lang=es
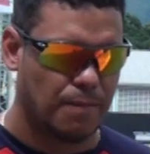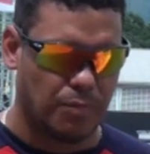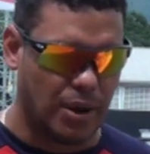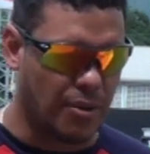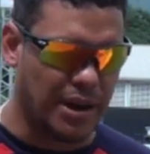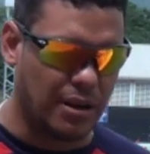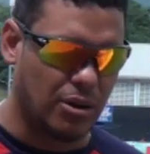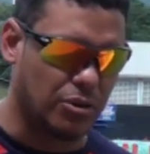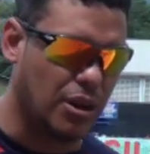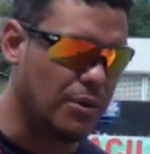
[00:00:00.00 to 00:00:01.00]
Bueno, mira,
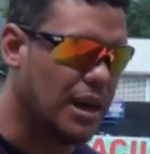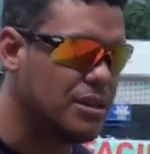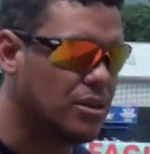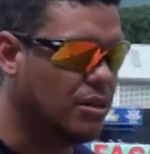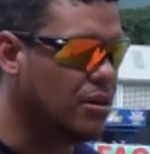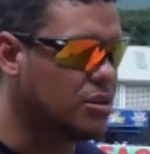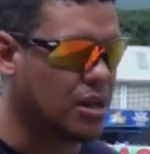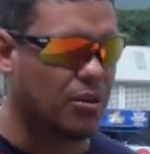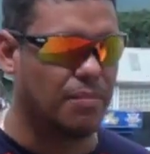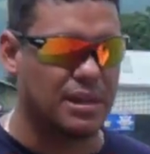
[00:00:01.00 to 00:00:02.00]
no, todavía eso no
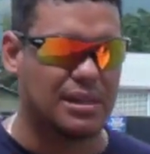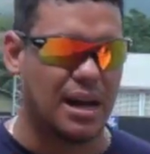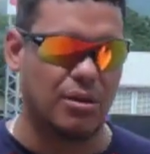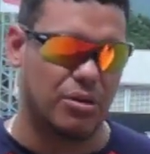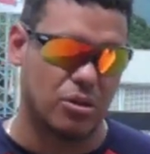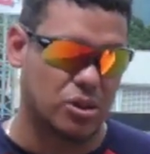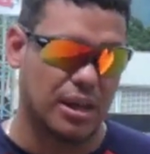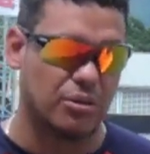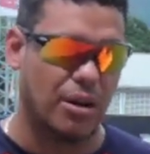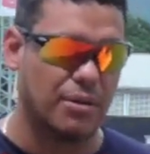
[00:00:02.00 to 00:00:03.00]
se ha conversado, no
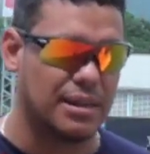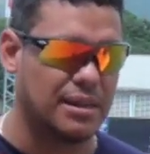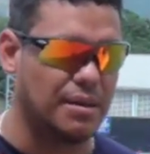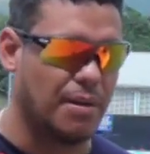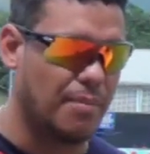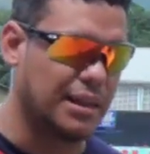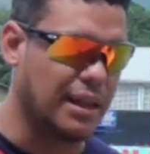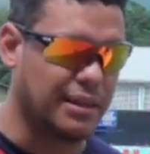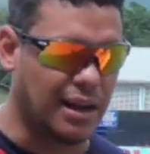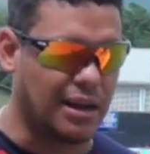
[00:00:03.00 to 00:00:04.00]
sé todavía si me
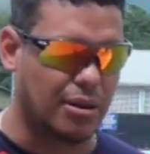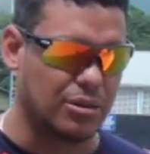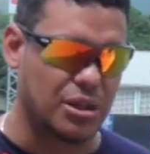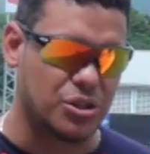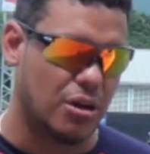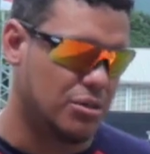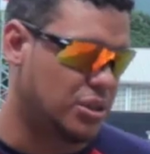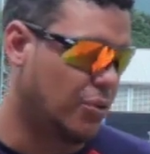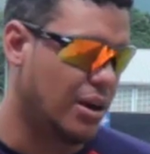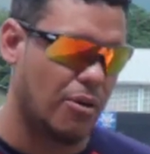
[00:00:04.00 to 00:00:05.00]
mantendré en la rotación,
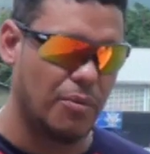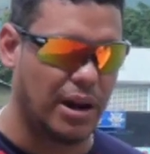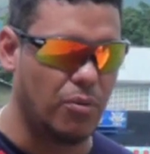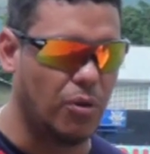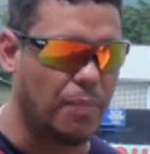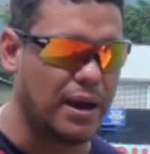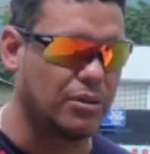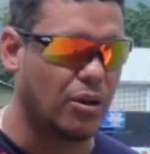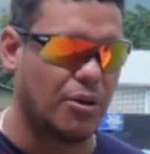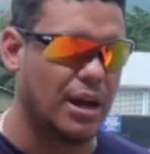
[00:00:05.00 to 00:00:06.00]
si voy a volver al
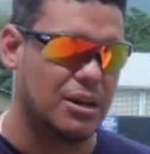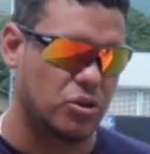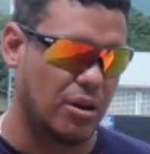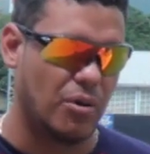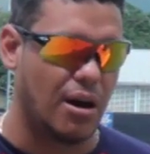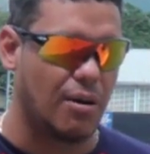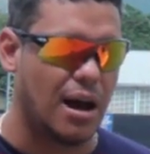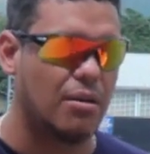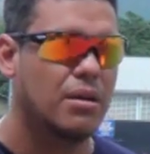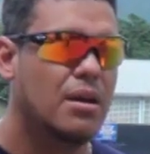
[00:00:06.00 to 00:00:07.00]
bullpen, todavía eso no hemos
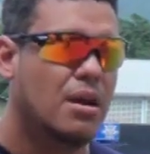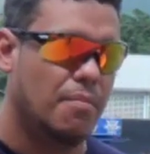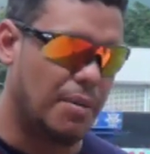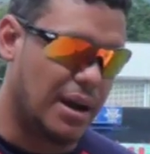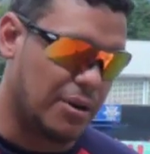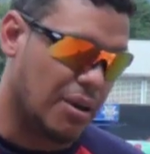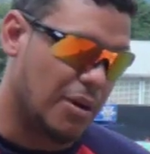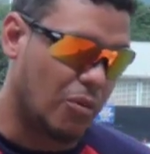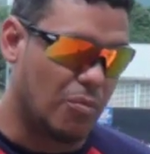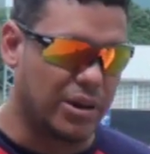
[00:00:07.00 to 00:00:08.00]
hablado. Me imagino que
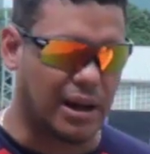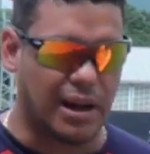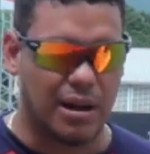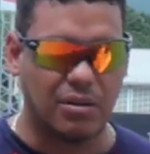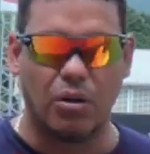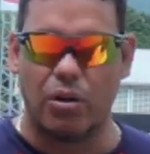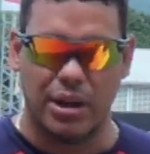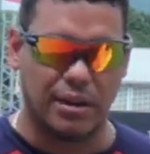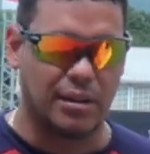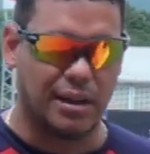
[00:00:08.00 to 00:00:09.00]
me lo comunicarán
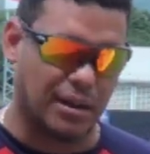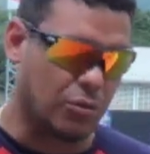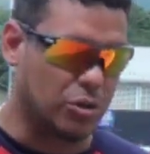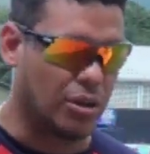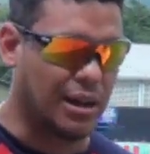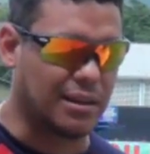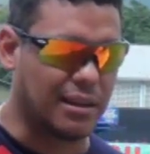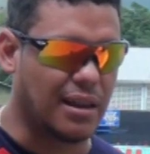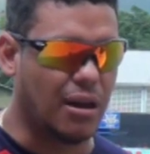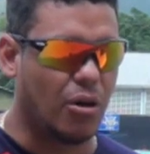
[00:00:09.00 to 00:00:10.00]
hoy en, el transcurso de la
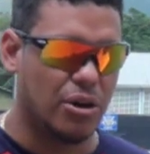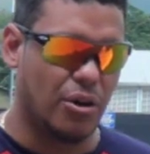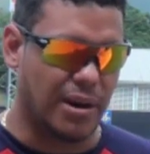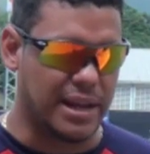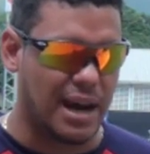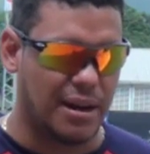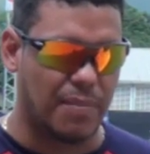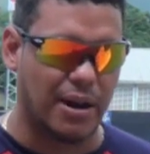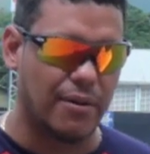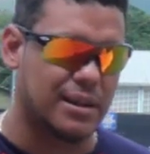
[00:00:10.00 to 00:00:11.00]
tarde de hoy o mañana
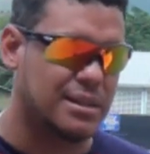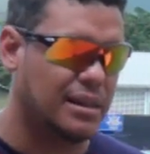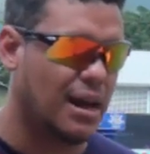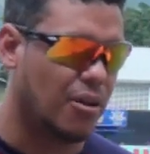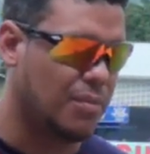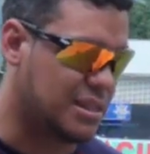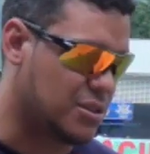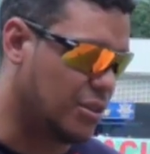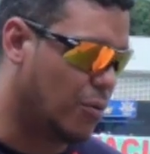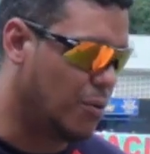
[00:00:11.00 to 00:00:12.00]
para ver si hago mi
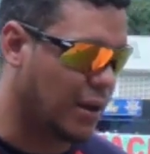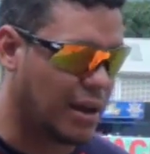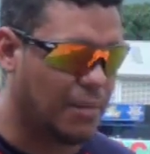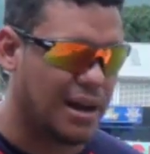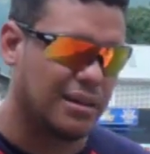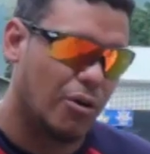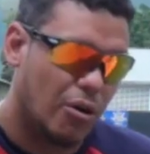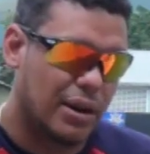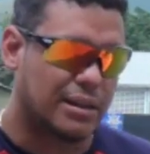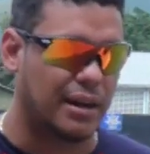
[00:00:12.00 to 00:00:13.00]
sesión de bullpen el martes
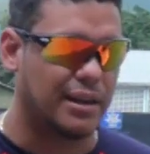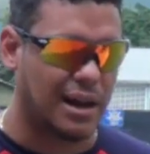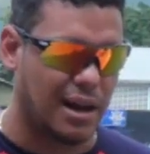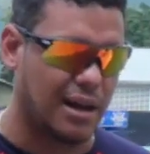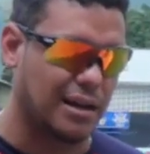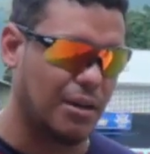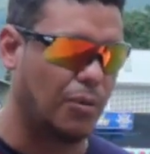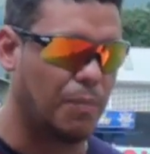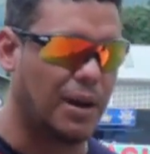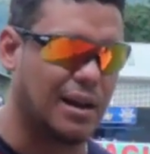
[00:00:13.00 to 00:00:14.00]
o estaré ya en el
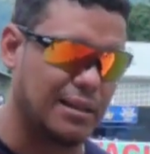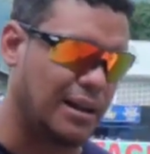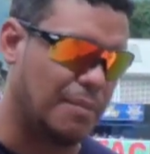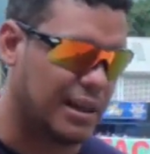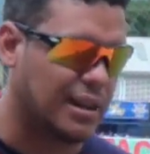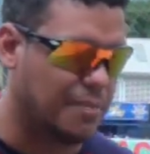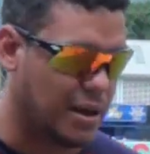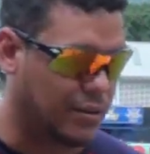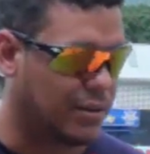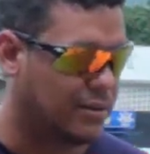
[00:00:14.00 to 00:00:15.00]
bullpen entre martes y
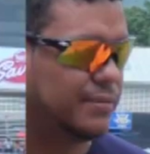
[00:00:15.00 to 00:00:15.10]
miércoles.